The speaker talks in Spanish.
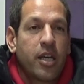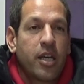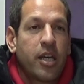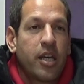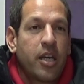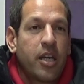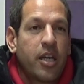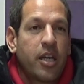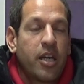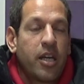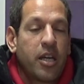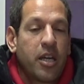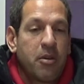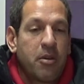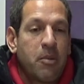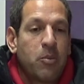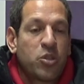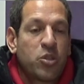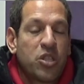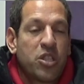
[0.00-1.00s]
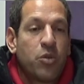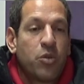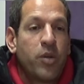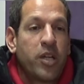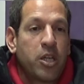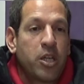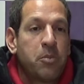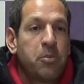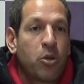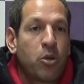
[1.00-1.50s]
que, vamos a ser
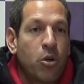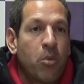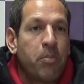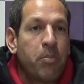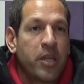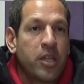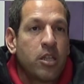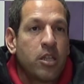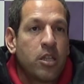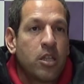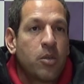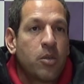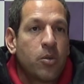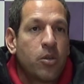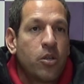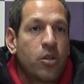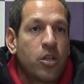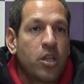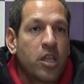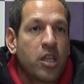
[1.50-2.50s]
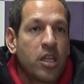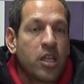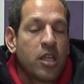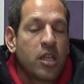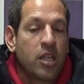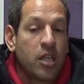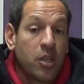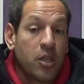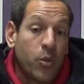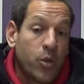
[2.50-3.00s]
un equipo competitivo
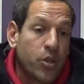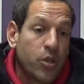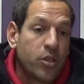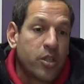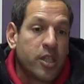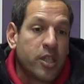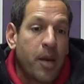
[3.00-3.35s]
y, bueno,